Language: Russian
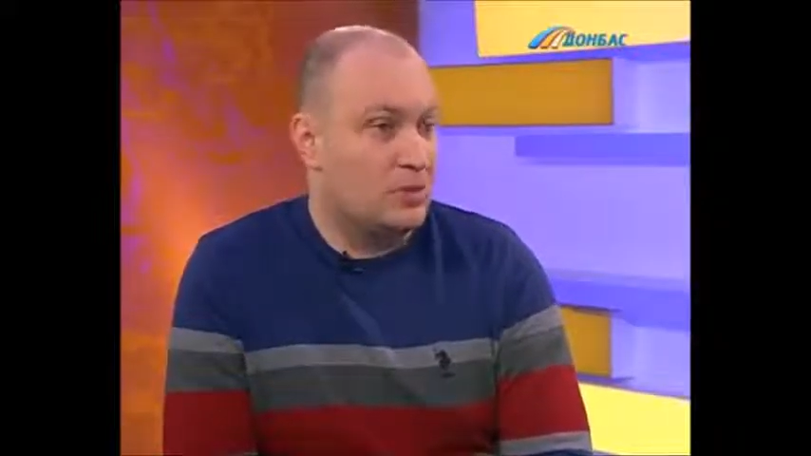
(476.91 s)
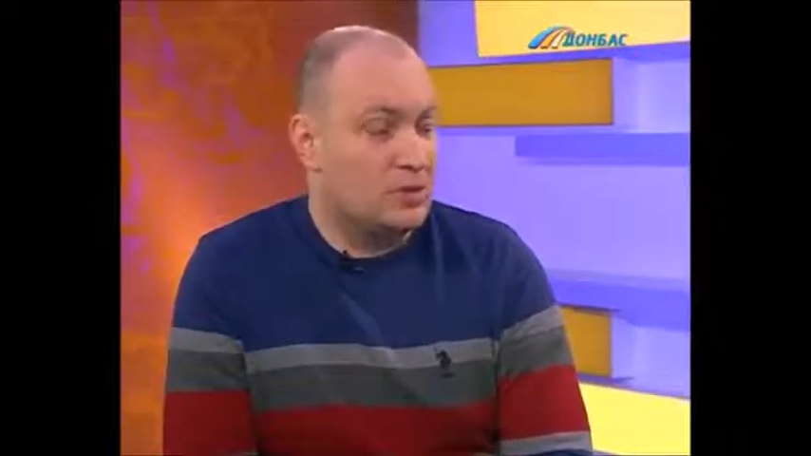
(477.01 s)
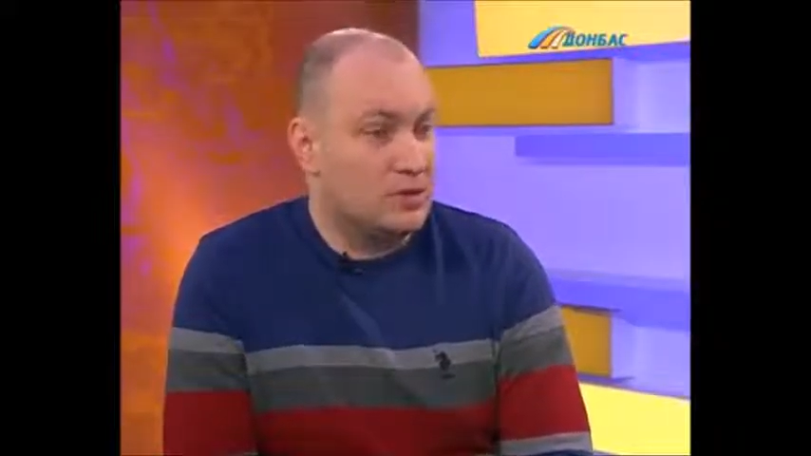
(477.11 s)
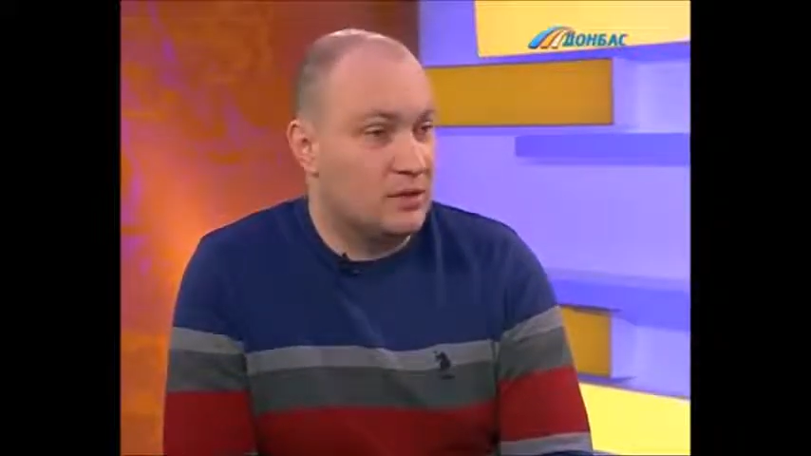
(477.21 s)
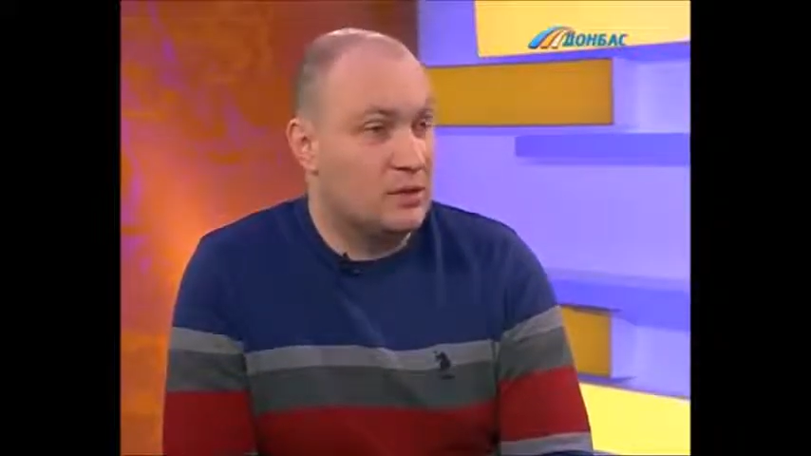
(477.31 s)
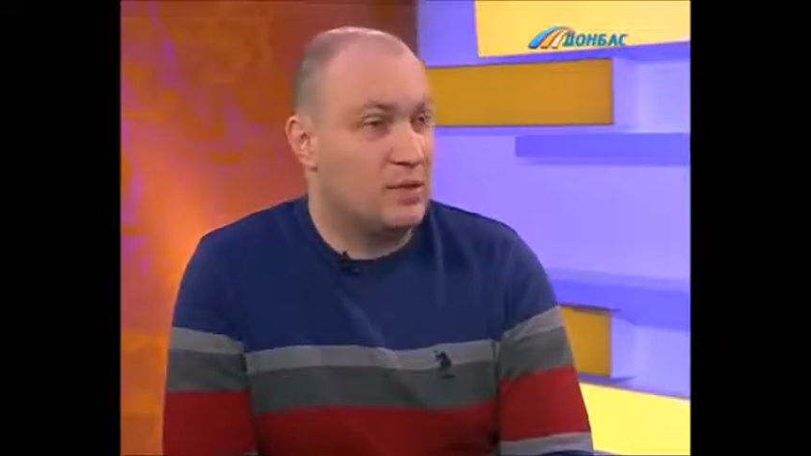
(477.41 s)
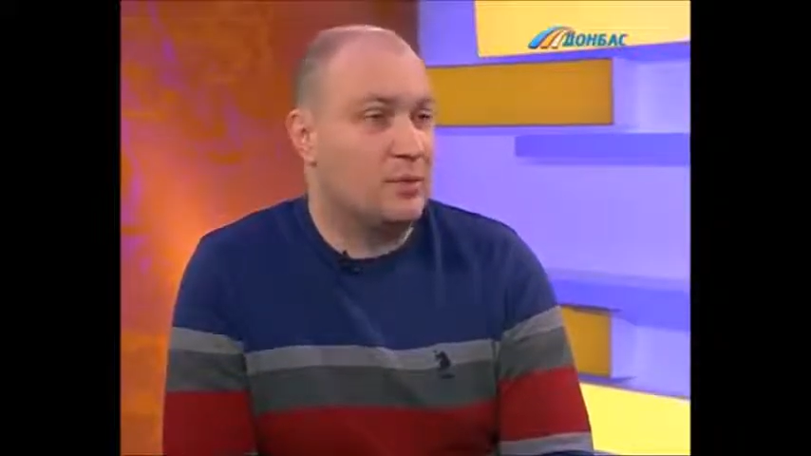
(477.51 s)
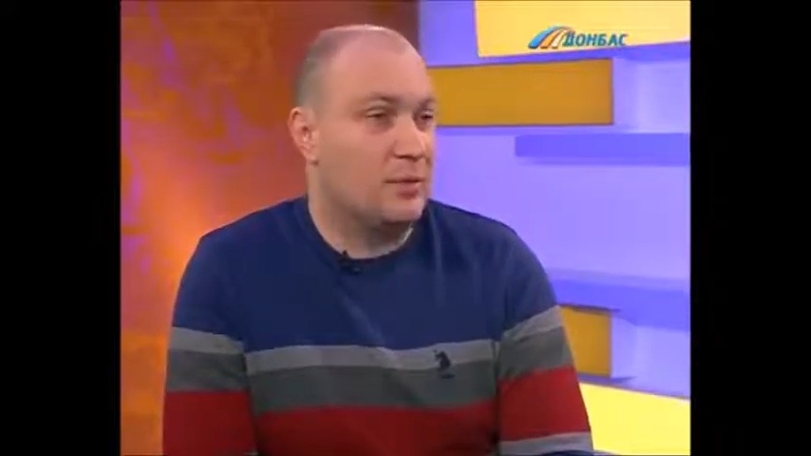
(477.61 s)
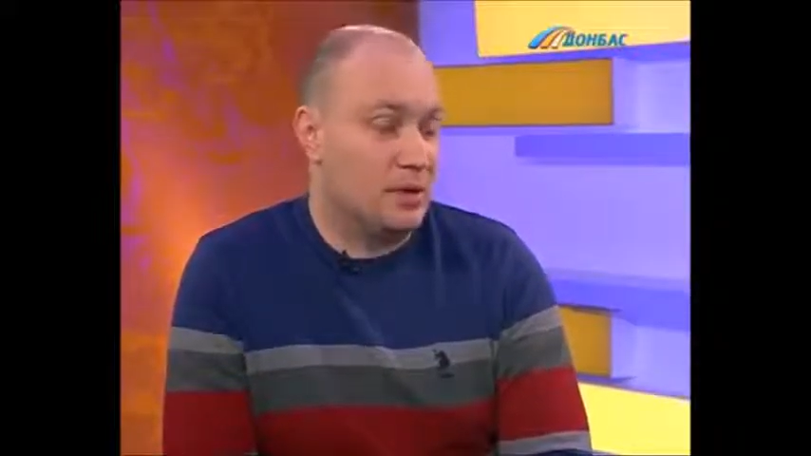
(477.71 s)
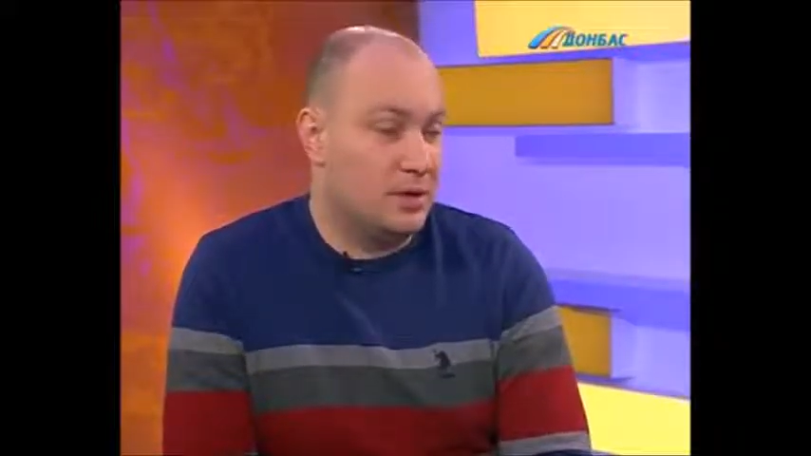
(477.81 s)

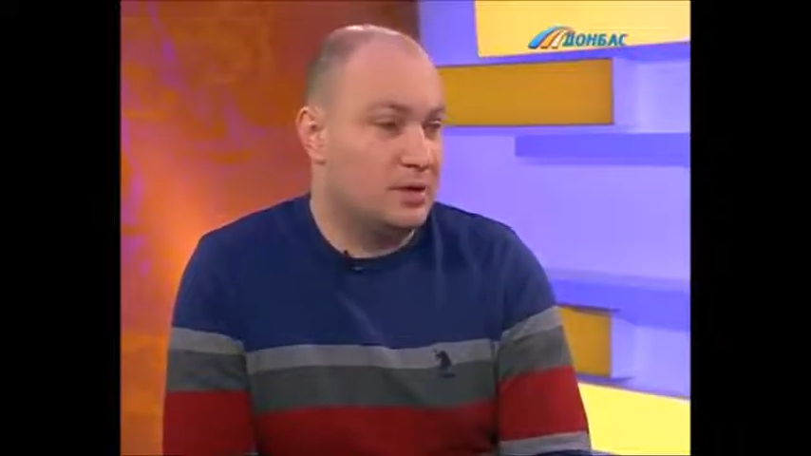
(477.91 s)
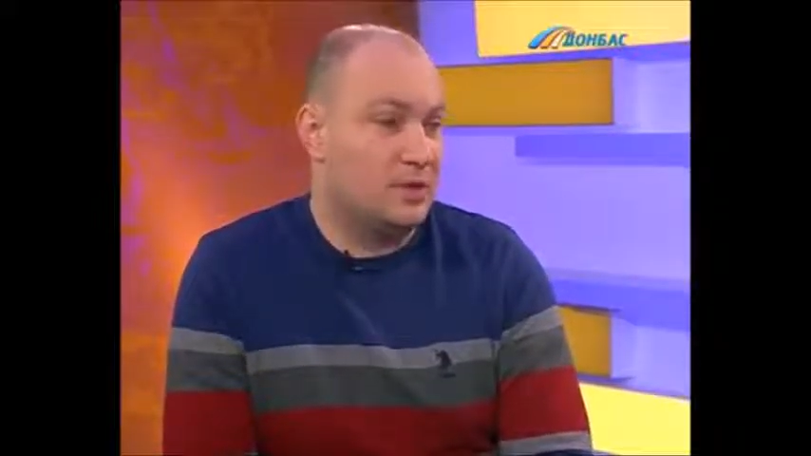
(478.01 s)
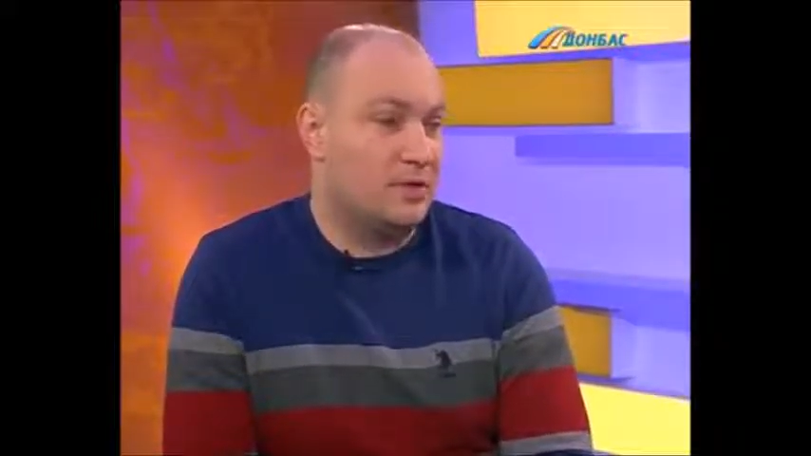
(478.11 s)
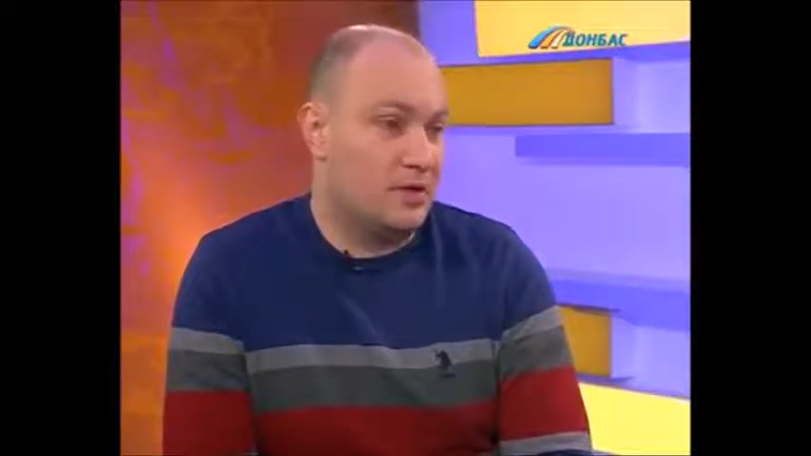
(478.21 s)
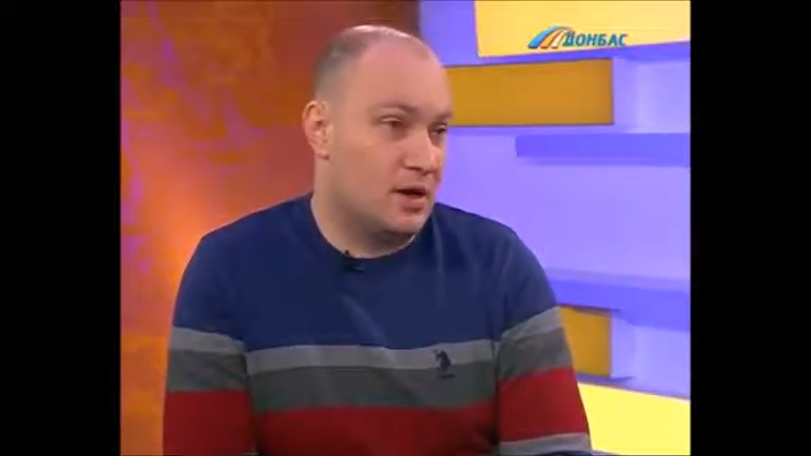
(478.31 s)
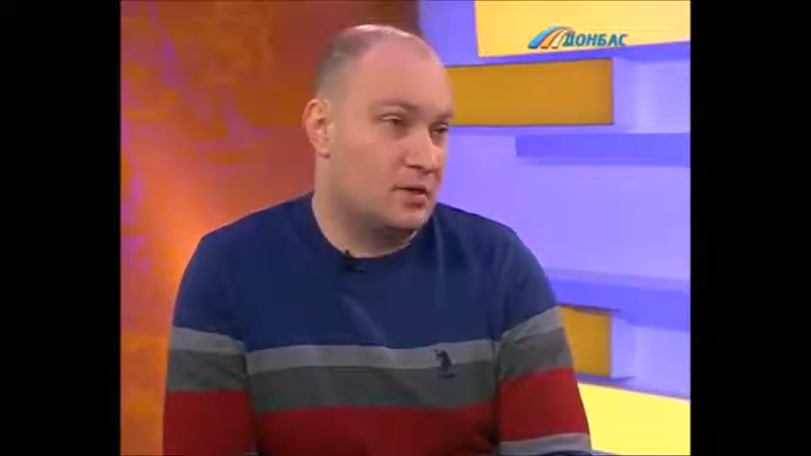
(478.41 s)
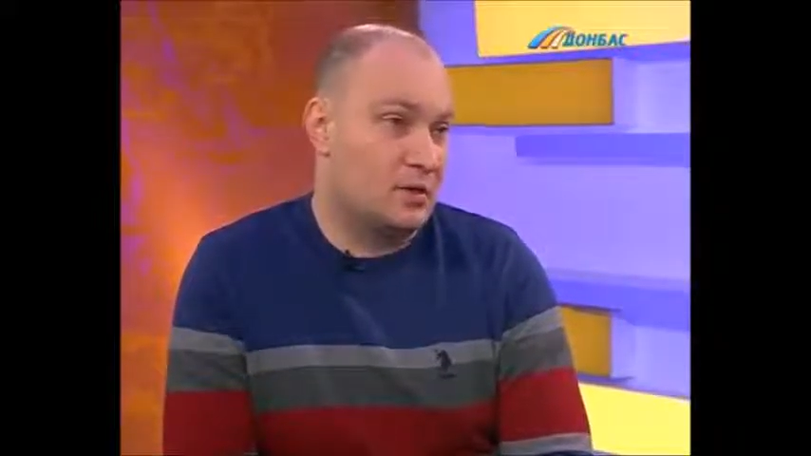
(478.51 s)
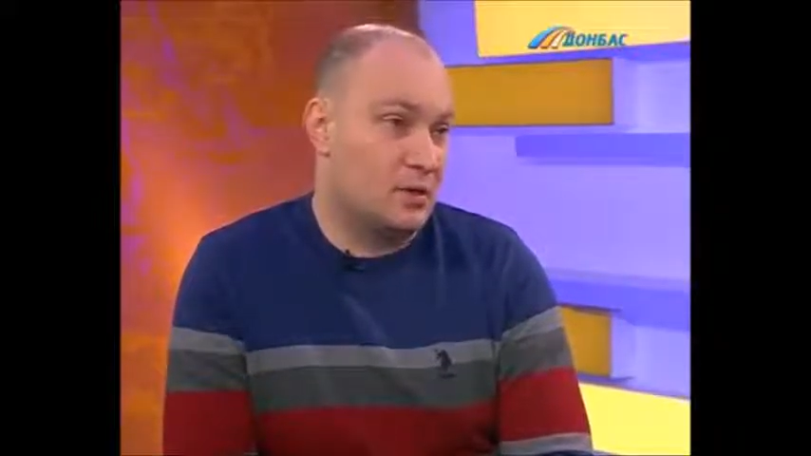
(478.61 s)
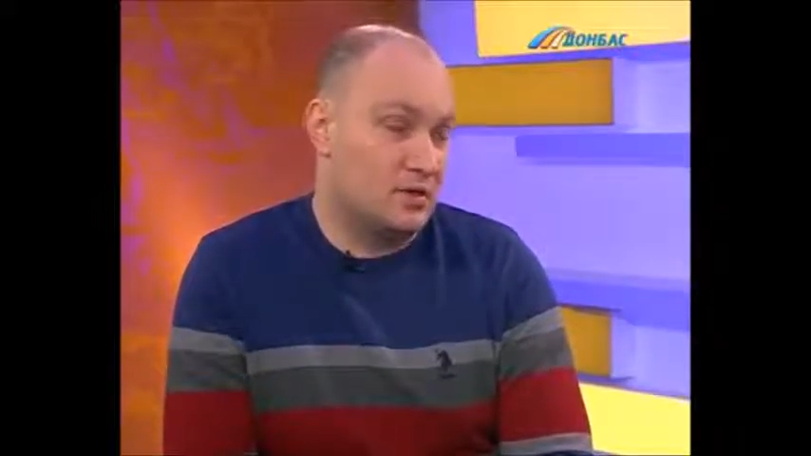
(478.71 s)
представителями политической фракции